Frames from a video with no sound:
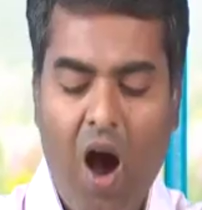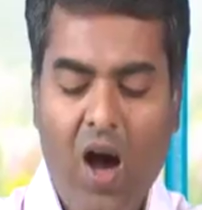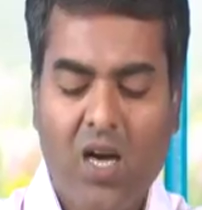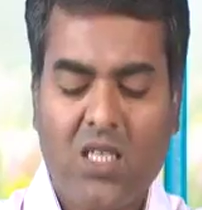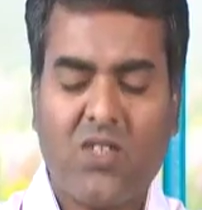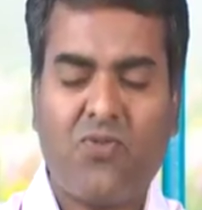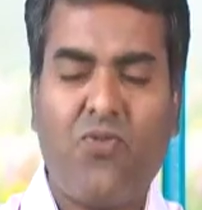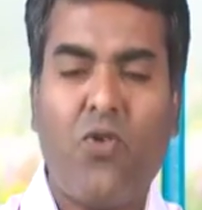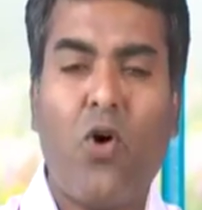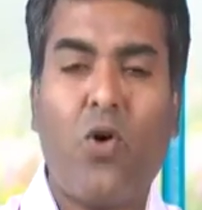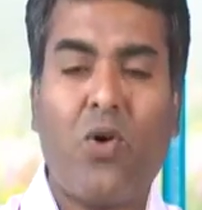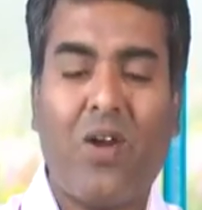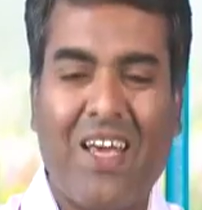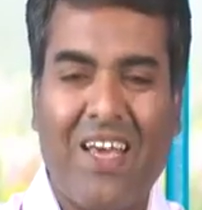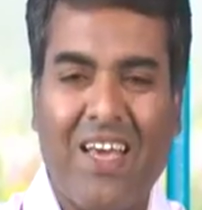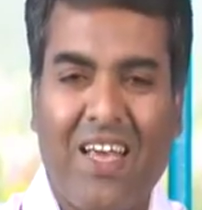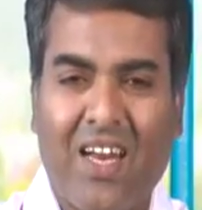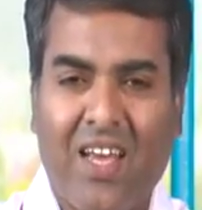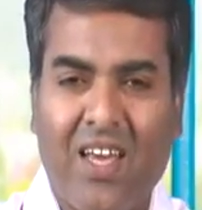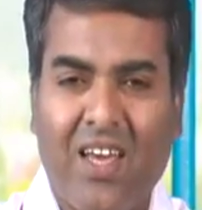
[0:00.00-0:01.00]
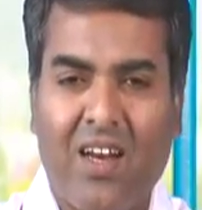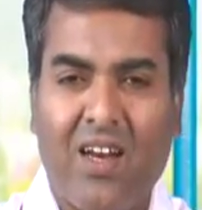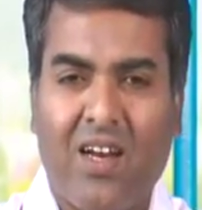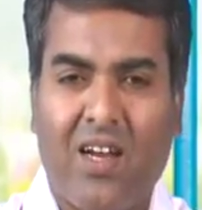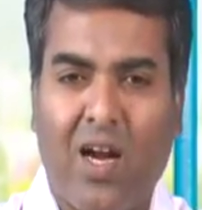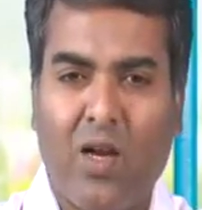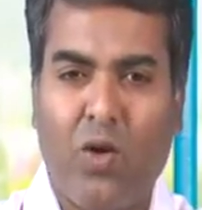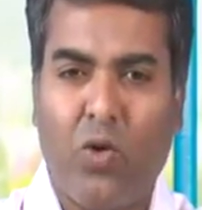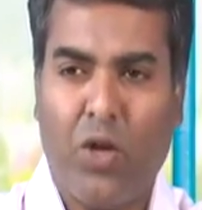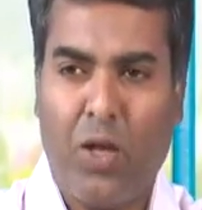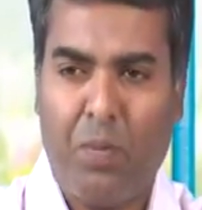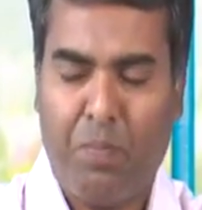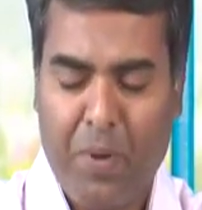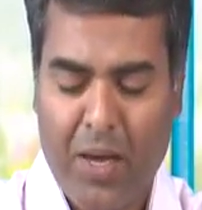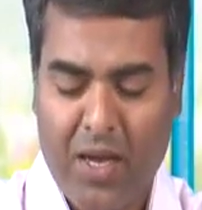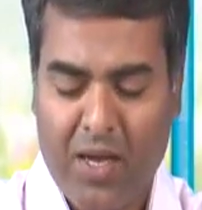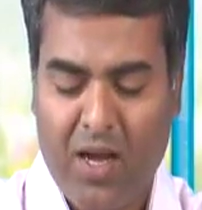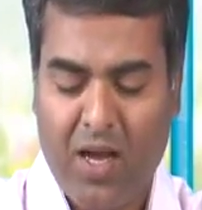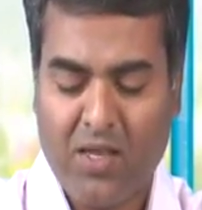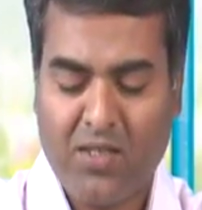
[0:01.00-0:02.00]
ஆக்ஸ்போர்ட் இறையல் கல்லூரி
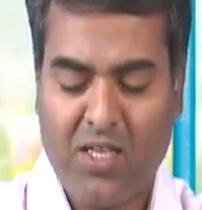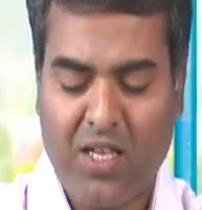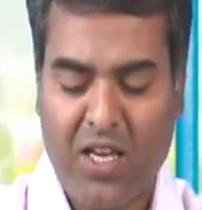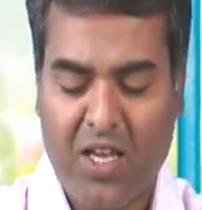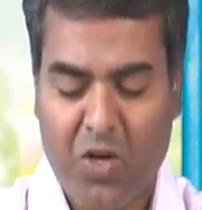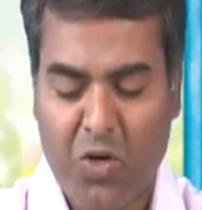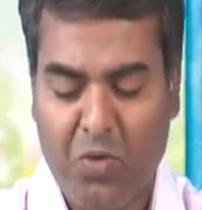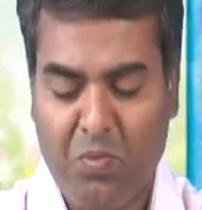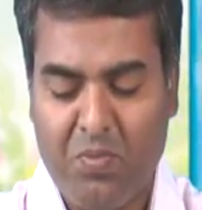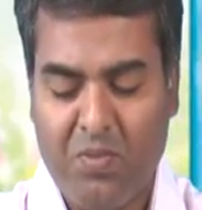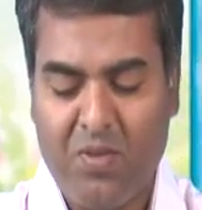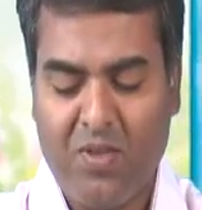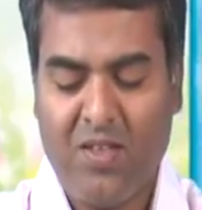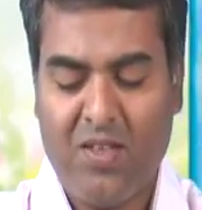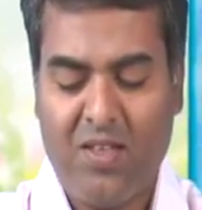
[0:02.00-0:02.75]
பேராசிரியரும்